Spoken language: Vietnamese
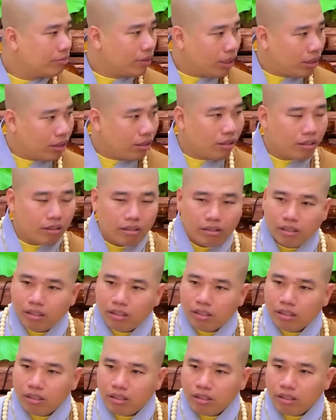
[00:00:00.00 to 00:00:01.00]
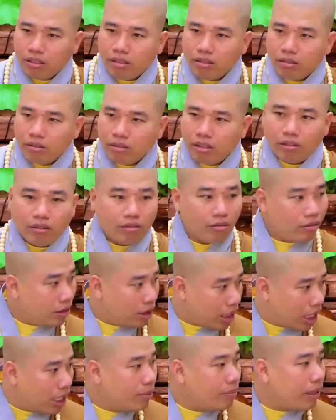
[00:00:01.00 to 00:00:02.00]
Nó
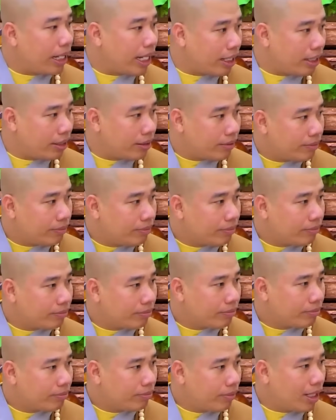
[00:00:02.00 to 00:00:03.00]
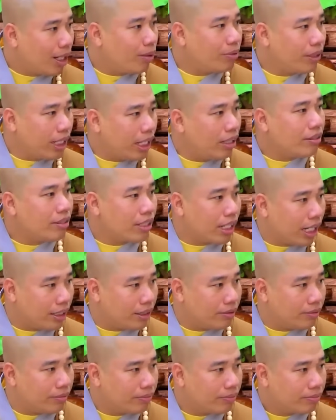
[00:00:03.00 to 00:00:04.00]
sợ mà. Mấy ông nhớ sợ.